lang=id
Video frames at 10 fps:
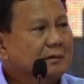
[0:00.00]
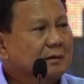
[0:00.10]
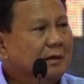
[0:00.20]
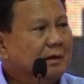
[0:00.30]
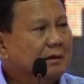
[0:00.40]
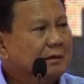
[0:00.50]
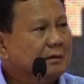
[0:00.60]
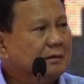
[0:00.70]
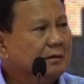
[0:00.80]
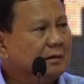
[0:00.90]
ya
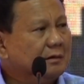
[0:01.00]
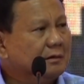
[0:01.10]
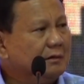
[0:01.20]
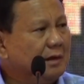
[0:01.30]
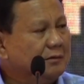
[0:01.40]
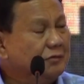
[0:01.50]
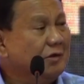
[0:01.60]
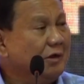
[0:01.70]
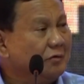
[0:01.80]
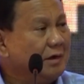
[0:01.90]
yang jadi
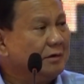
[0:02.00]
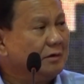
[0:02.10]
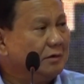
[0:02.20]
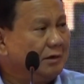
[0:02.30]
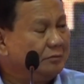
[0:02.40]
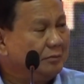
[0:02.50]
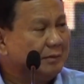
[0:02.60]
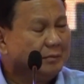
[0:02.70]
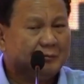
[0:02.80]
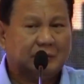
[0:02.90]
jenderal dan jadi
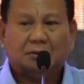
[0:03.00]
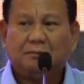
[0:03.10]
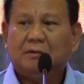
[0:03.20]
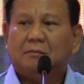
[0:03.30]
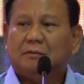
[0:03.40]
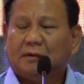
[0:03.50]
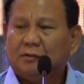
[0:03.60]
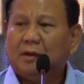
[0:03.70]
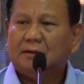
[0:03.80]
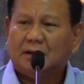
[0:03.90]
pemimpin-pemimpin besar
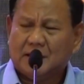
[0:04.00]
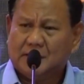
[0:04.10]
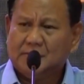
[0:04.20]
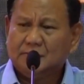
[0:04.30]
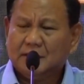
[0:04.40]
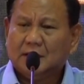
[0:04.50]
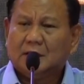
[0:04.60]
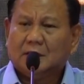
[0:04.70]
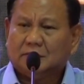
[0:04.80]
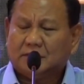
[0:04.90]
itu adalah
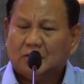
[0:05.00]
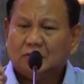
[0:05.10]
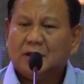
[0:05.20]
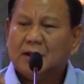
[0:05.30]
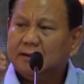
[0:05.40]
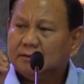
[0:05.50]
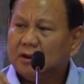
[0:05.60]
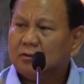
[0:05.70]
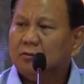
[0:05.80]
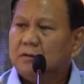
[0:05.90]
taruna
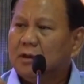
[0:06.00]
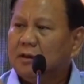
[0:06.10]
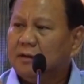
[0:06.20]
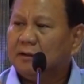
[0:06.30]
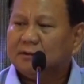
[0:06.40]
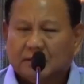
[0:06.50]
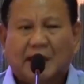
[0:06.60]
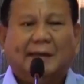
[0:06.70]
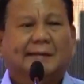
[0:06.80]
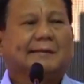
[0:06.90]
taruna yang
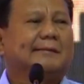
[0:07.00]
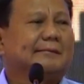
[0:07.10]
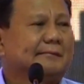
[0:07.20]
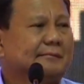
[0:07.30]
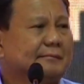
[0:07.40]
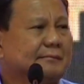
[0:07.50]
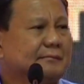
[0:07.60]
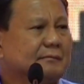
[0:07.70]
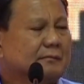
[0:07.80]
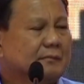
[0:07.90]
terbaik
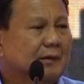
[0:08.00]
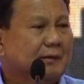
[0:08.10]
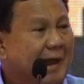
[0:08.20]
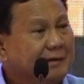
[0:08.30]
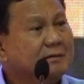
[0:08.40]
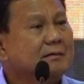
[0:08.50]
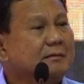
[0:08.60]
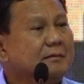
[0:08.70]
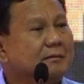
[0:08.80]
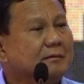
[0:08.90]
dan
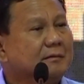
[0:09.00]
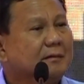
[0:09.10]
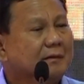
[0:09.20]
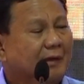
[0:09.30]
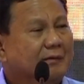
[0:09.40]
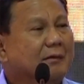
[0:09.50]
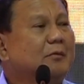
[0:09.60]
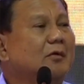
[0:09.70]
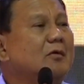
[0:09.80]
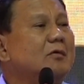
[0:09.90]
eh, eh
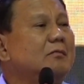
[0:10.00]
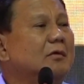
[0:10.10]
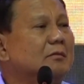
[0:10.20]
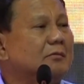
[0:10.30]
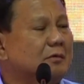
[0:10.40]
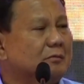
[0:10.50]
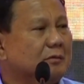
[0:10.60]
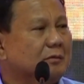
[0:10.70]
belum belum belum